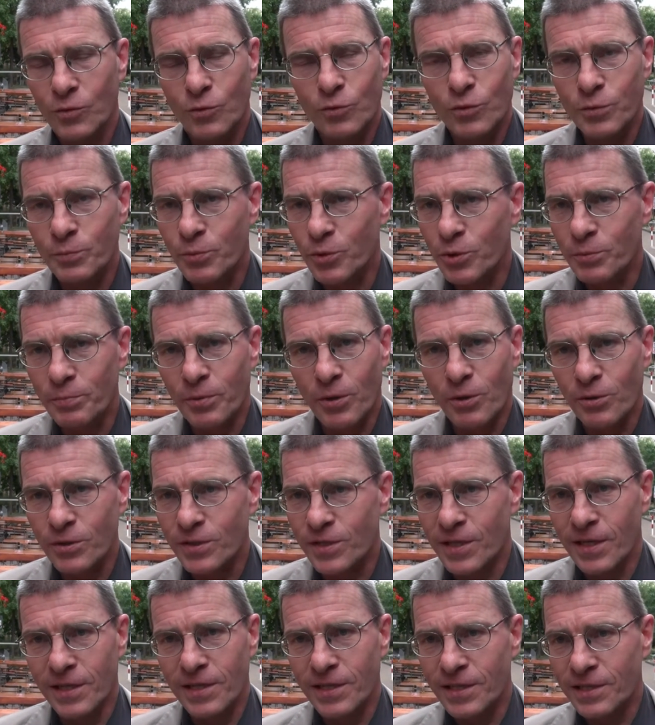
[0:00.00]
Duisburg braucht
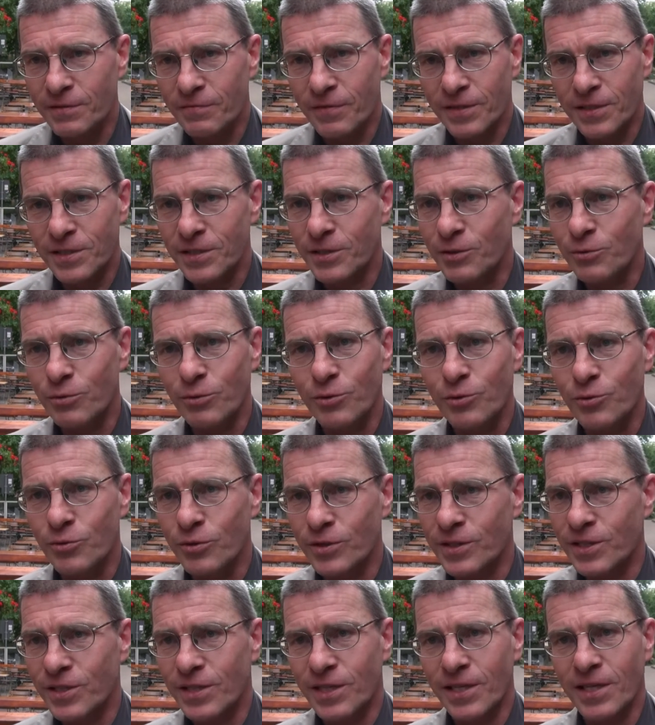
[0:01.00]
sein Licht, was die
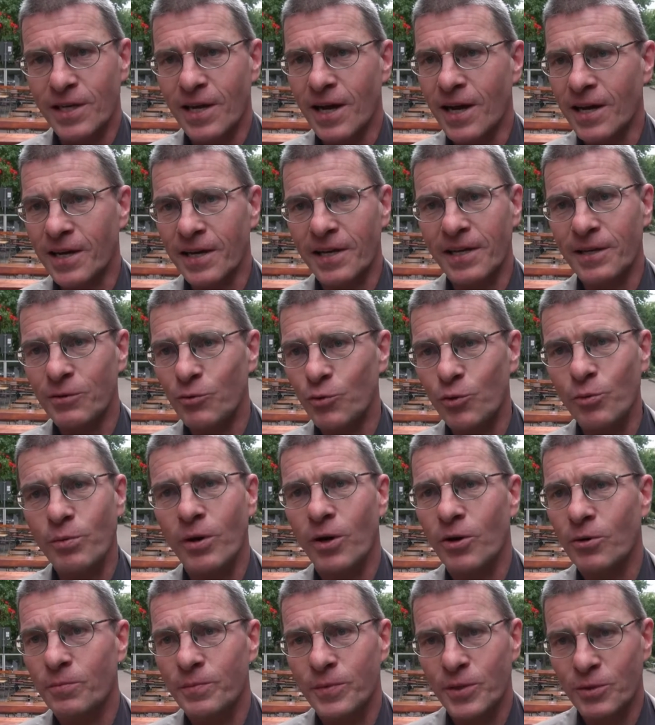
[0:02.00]
Kulturszene angeht,
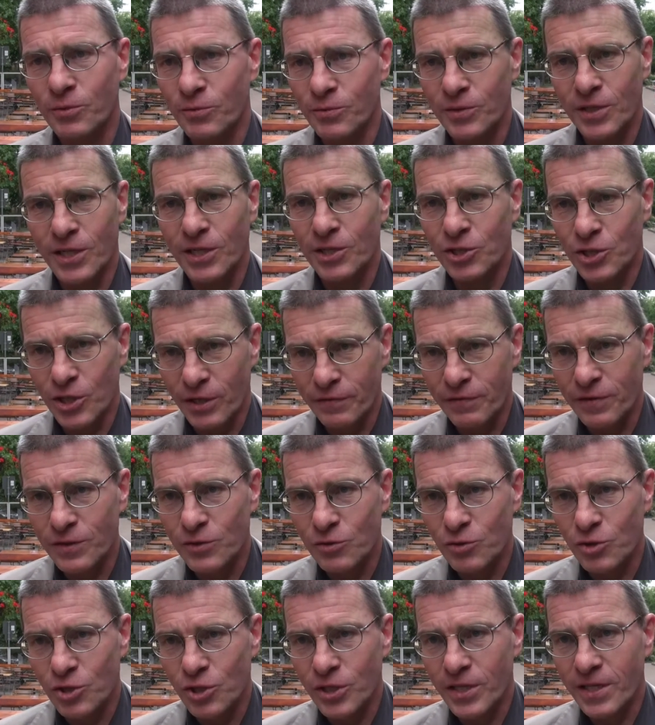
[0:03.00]
überhaupt nicht unter den Scheffel
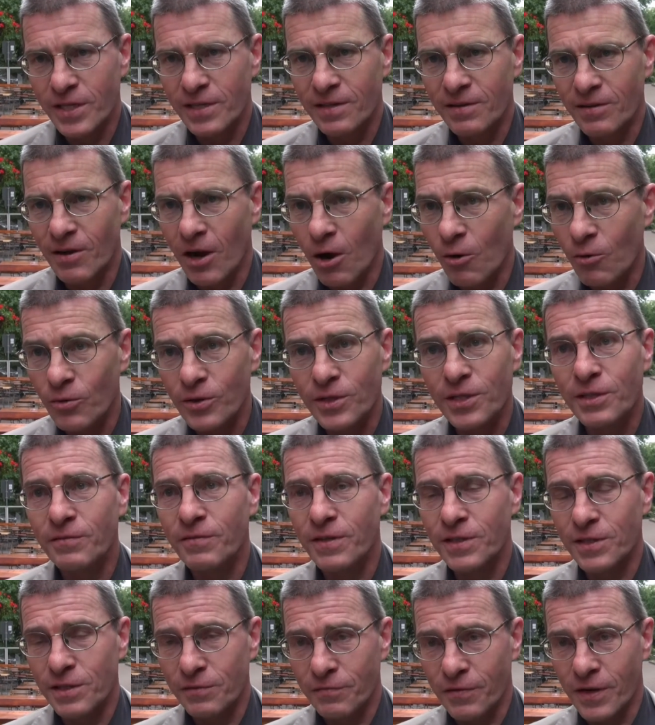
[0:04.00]
zu stellen, auch nicht
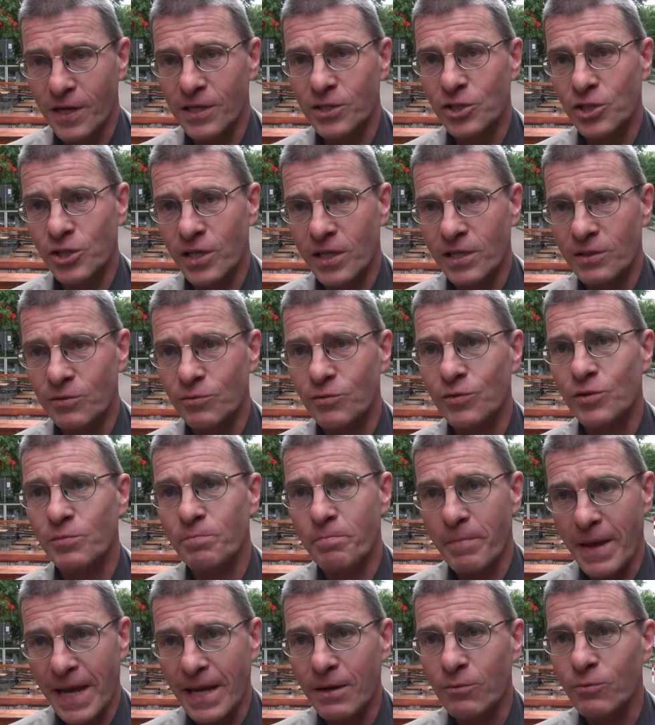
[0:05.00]
was die
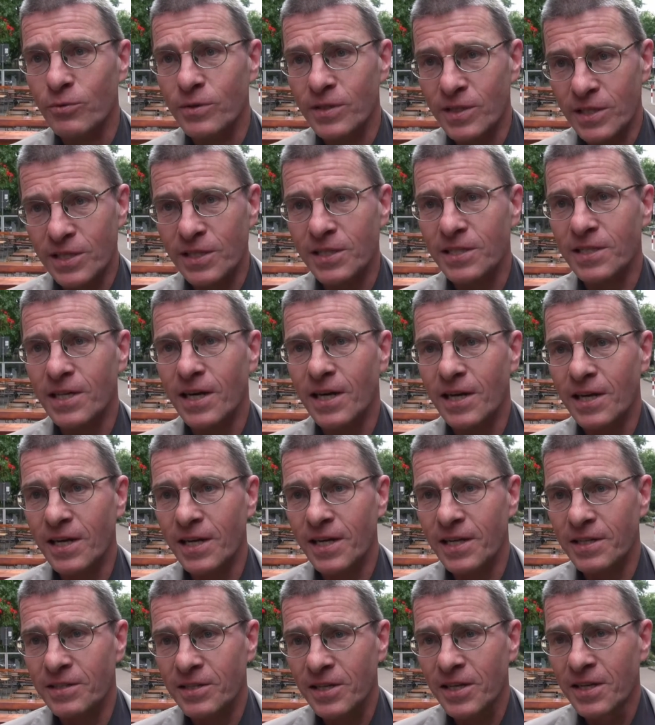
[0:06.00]
Veranstaltungsmenge und Dichte
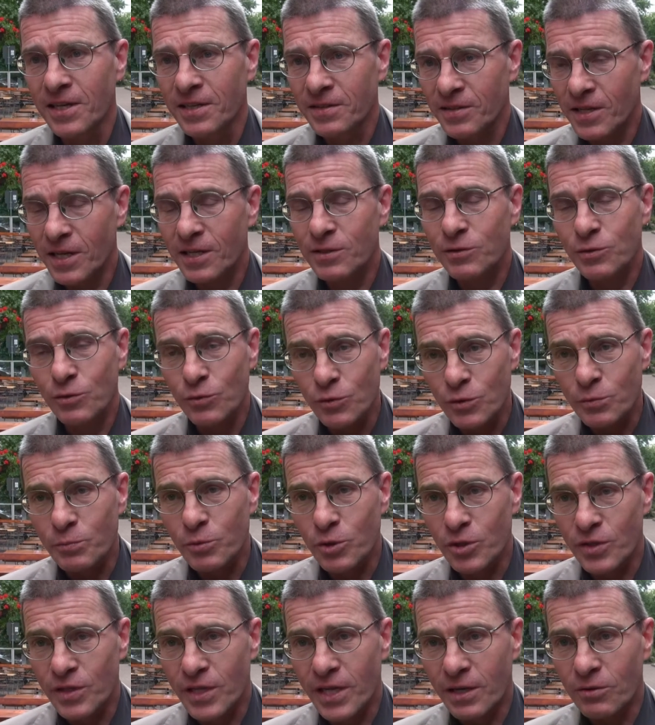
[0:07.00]
angeht. Da ist Duisburg
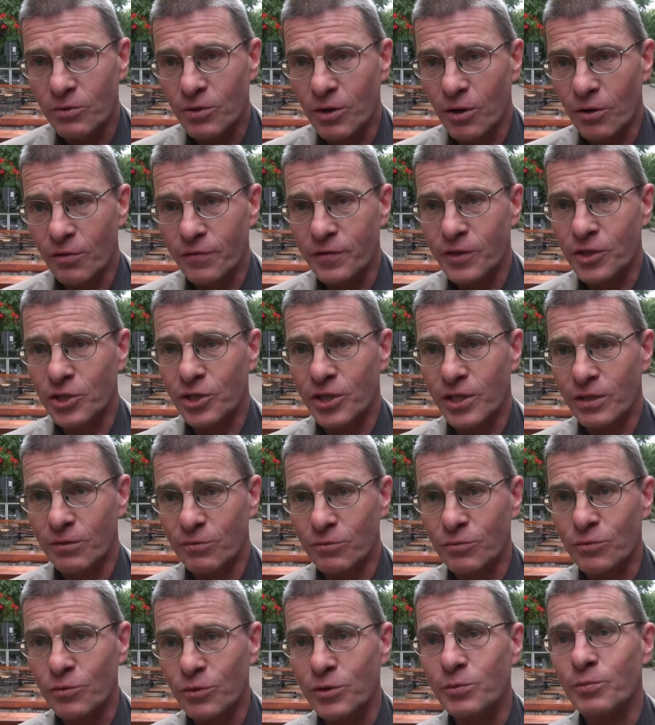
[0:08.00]
sehr gut aufgestellt
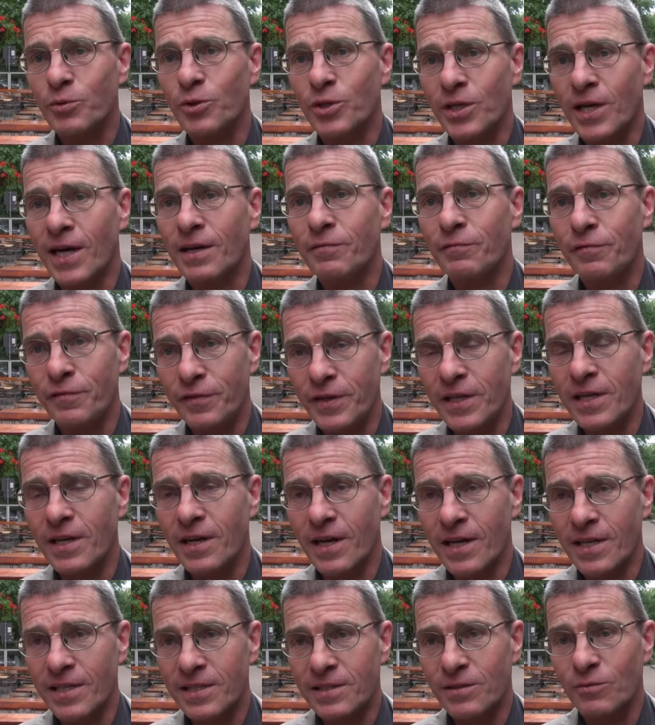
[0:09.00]
und Duisburg kann viel
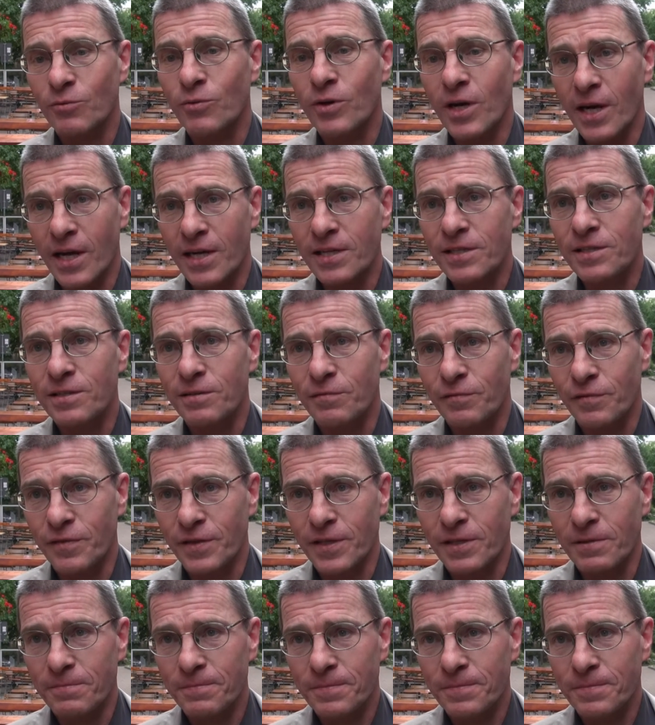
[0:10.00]
leisten und leistet viel.